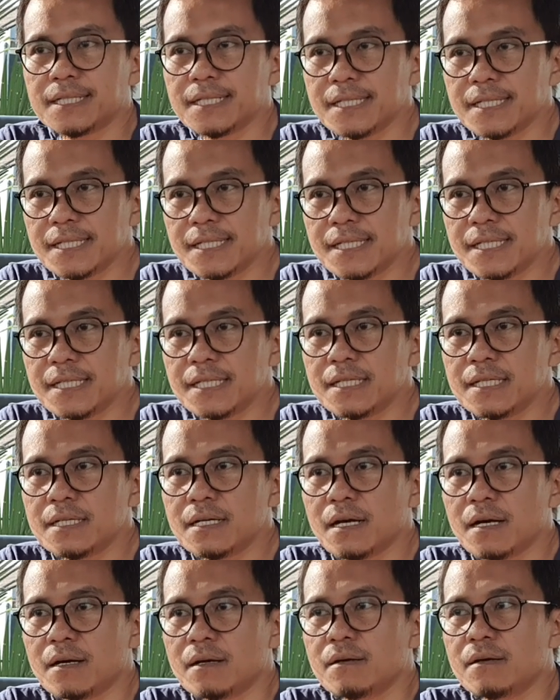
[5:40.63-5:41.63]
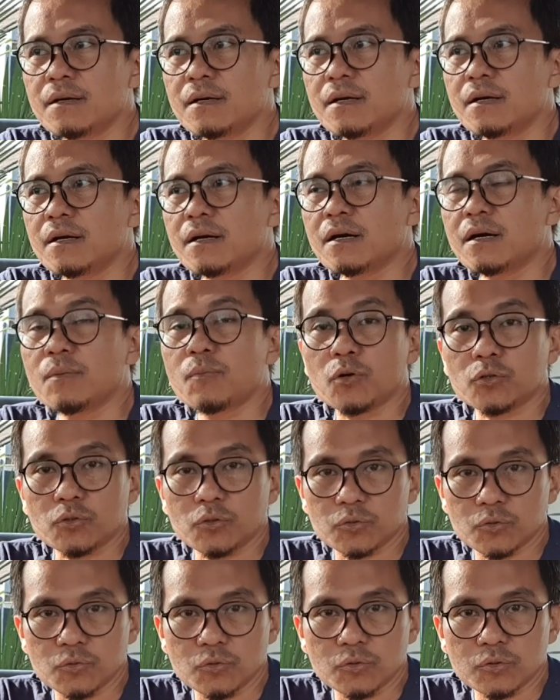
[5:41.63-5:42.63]
di uh, eh,
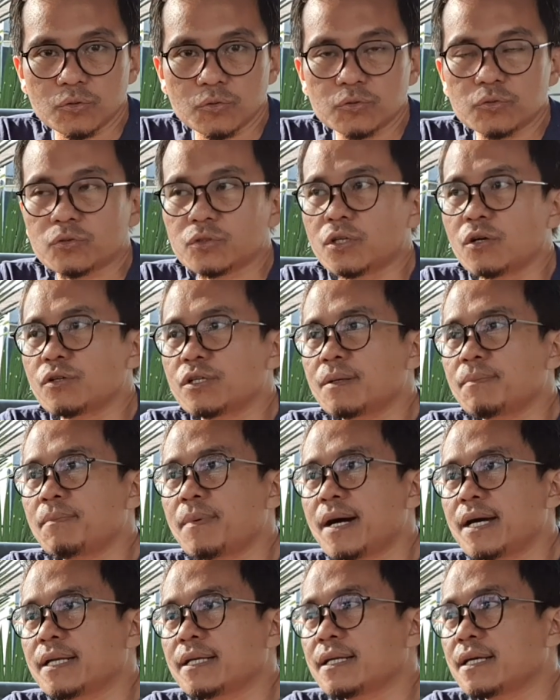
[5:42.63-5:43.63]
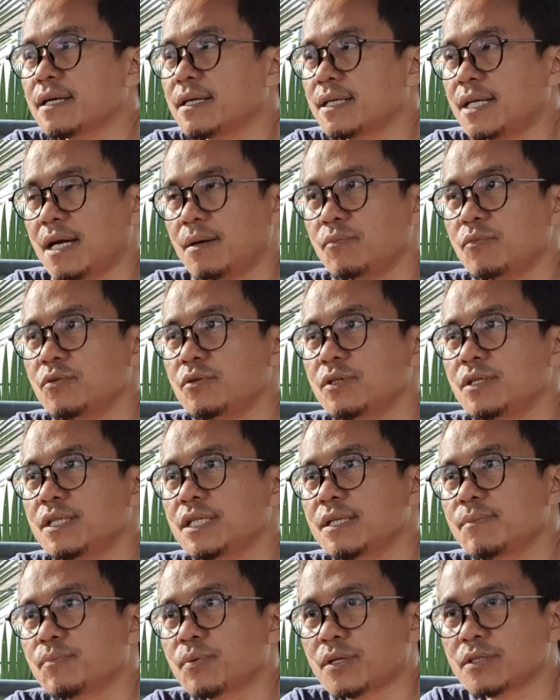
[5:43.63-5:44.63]
Moto2 untuk tahun depan. namun
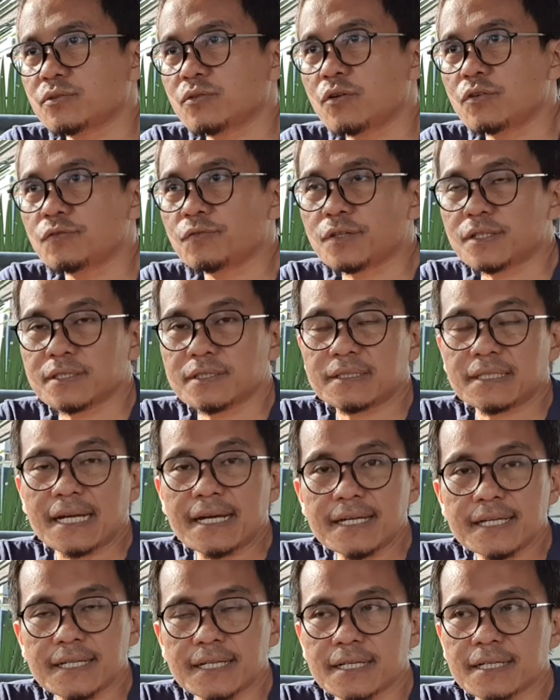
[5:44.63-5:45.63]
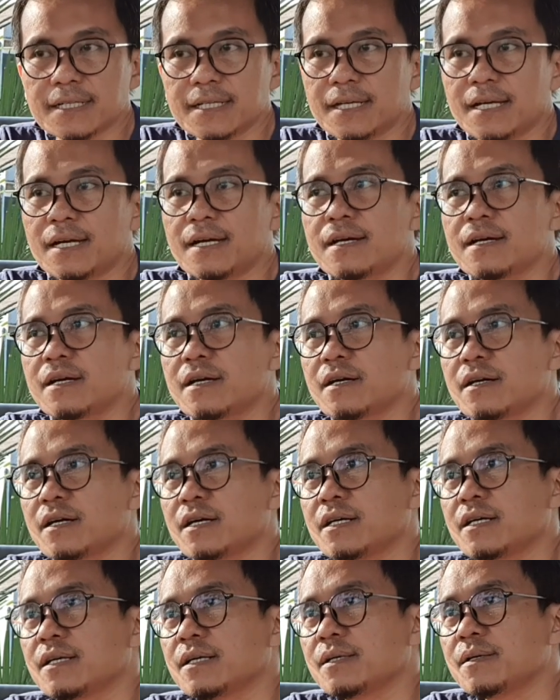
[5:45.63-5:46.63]
di press conference terakhir ya
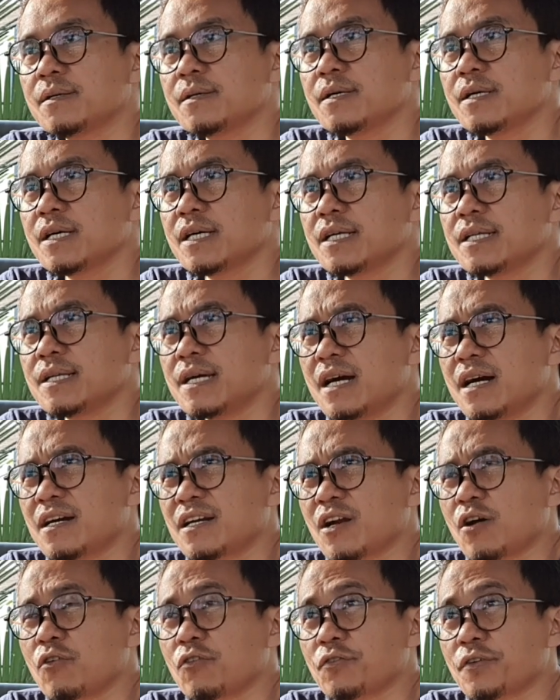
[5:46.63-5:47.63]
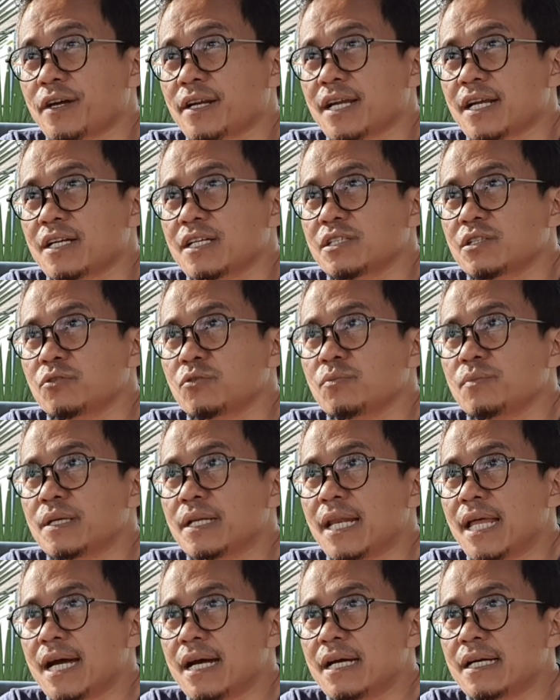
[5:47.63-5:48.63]
uh, Raul Fernandez itu
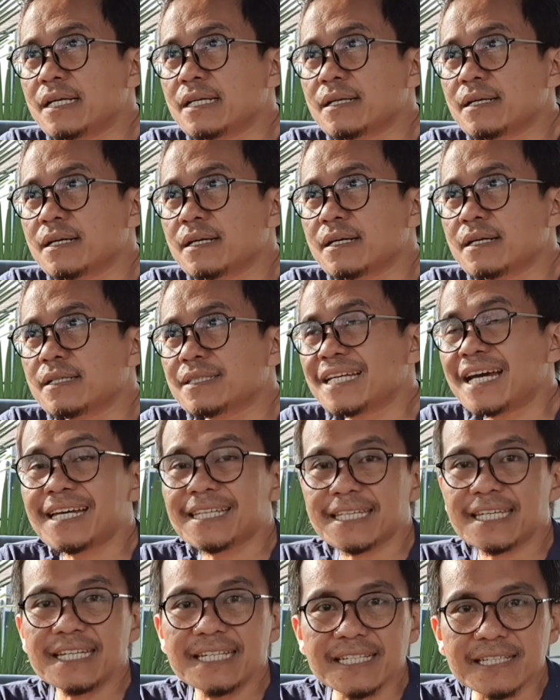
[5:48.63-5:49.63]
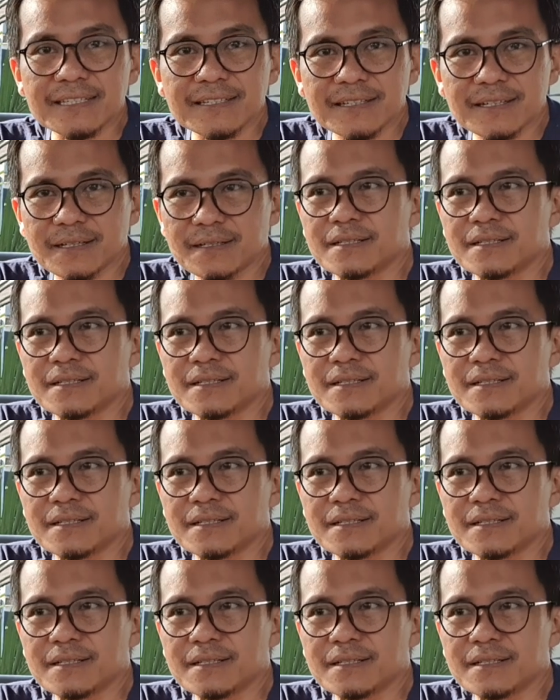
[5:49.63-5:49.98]
bilang saat ini